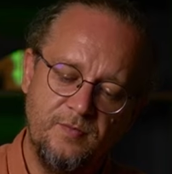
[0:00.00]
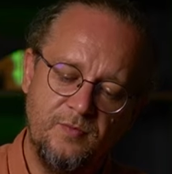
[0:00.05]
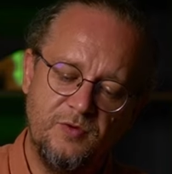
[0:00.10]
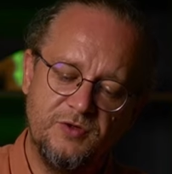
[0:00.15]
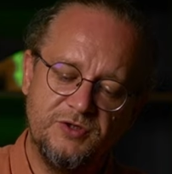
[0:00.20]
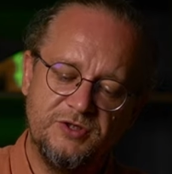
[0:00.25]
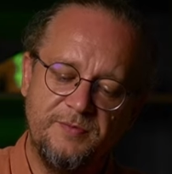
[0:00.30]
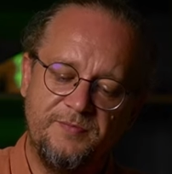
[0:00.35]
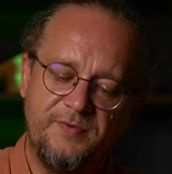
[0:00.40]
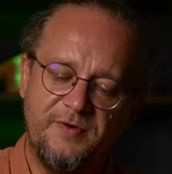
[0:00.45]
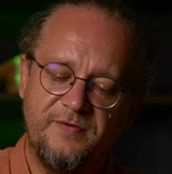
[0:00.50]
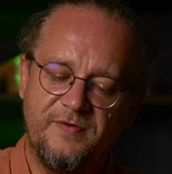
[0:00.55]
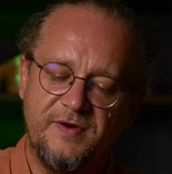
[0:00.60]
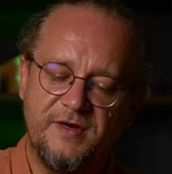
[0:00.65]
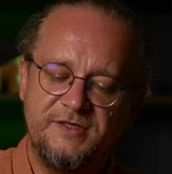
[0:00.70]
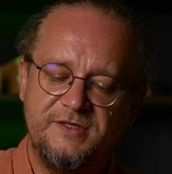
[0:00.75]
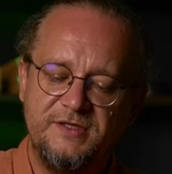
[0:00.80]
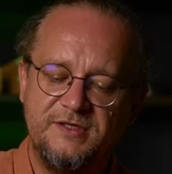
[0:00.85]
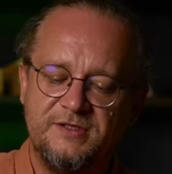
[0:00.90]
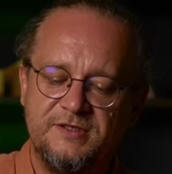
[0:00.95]
можно
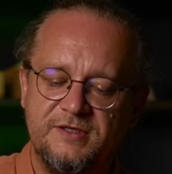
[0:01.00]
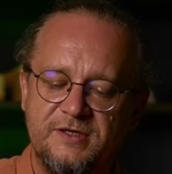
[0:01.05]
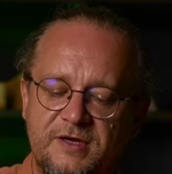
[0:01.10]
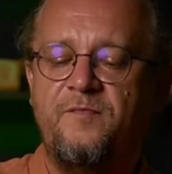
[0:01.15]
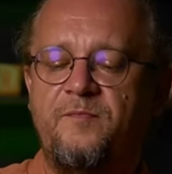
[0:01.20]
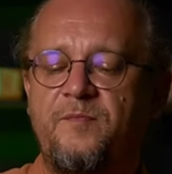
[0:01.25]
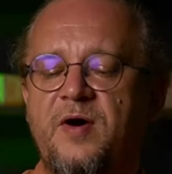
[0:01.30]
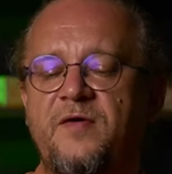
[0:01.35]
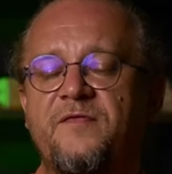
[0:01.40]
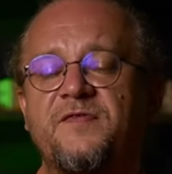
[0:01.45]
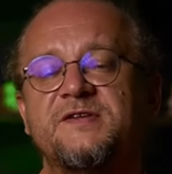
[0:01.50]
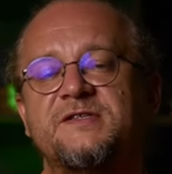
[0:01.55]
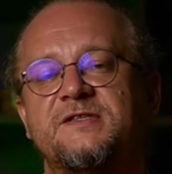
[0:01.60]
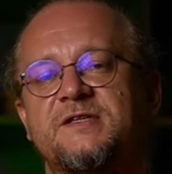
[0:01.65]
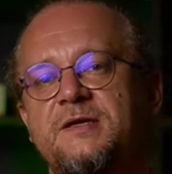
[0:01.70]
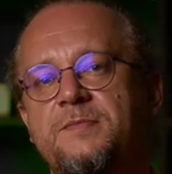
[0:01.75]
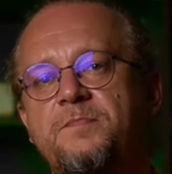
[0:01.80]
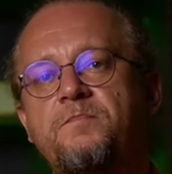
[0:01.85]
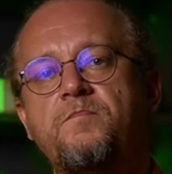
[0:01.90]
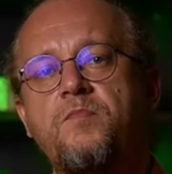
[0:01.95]
превратить в
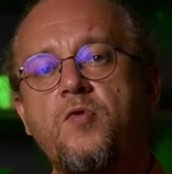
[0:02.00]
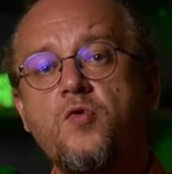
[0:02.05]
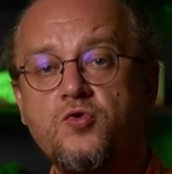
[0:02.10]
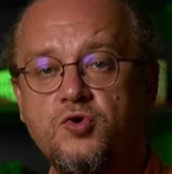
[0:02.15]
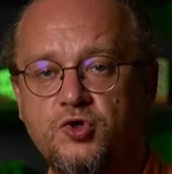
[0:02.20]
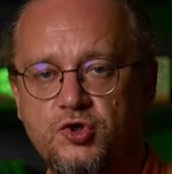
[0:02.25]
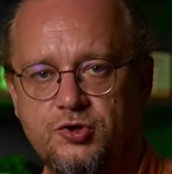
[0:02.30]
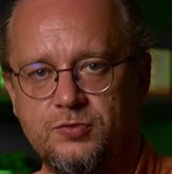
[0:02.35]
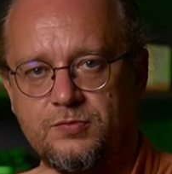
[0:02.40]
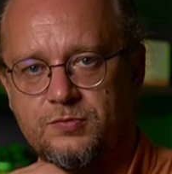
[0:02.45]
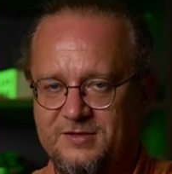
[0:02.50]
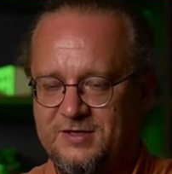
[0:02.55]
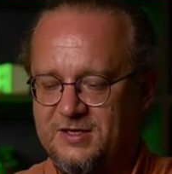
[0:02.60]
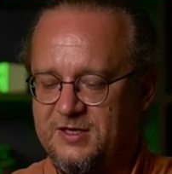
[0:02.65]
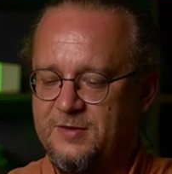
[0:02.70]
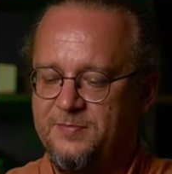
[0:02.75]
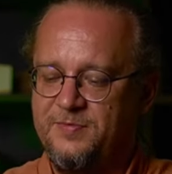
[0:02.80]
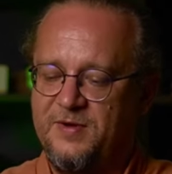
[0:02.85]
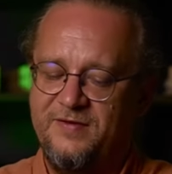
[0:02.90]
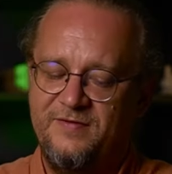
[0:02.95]
пафосный пунш. Ты
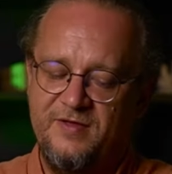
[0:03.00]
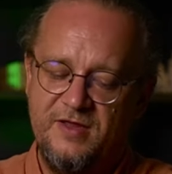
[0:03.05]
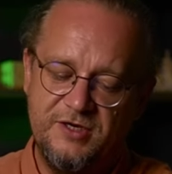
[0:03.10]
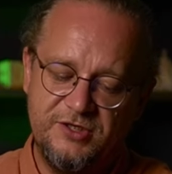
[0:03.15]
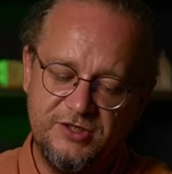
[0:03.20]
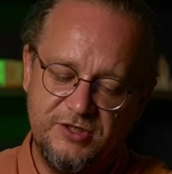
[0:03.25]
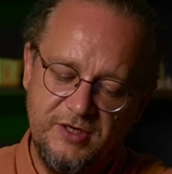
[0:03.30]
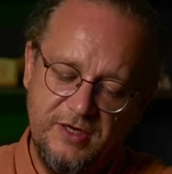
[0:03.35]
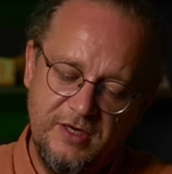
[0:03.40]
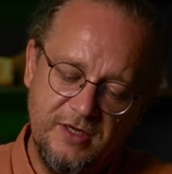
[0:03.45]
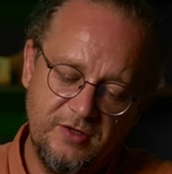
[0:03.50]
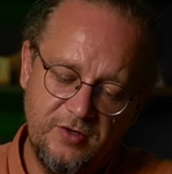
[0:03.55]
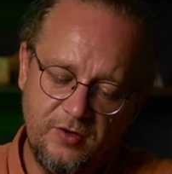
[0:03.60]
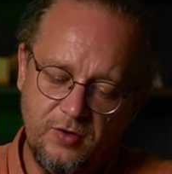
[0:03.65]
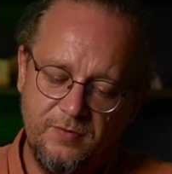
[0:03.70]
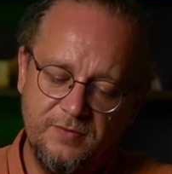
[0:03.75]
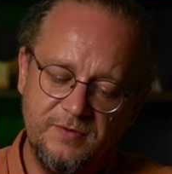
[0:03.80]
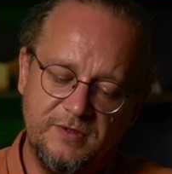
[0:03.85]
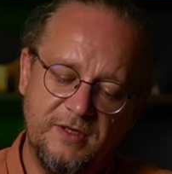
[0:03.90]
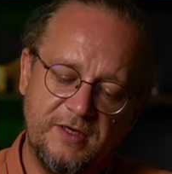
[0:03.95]
не поверишь, это
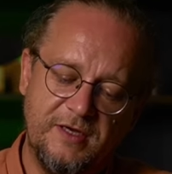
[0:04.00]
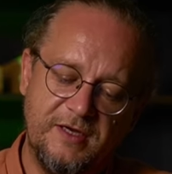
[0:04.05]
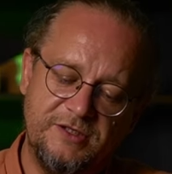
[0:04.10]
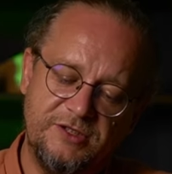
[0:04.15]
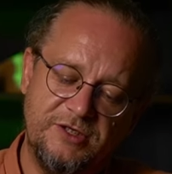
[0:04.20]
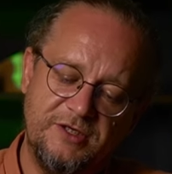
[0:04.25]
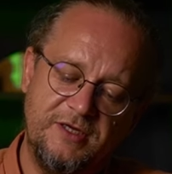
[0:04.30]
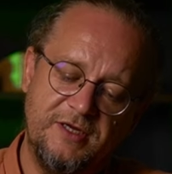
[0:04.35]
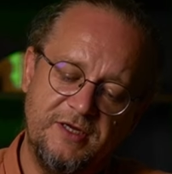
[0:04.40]
ровно такая же